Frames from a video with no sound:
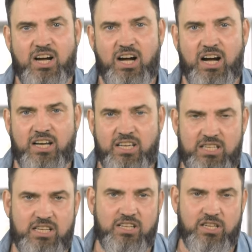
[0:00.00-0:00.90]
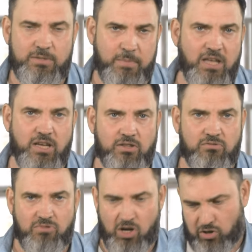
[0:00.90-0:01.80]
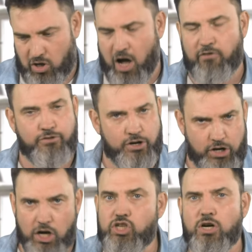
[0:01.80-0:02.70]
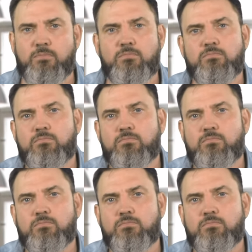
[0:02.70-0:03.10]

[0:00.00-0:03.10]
А если не сменят, тогда врежем.